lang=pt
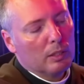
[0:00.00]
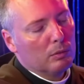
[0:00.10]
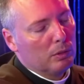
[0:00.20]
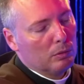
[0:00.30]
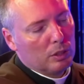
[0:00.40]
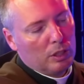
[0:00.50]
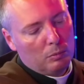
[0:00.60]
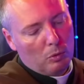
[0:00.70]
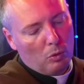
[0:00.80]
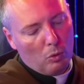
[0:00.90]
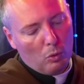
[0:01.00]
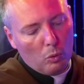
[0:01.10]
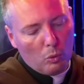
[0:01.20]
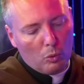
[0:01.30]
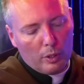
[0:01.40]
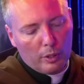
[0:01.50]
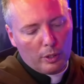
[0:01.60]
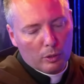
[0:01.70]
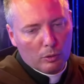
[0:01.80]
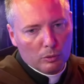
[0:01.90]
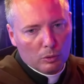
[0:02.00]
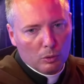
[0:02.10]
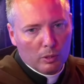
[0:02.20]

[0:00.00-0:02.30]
o exorcismo, o, eu não estou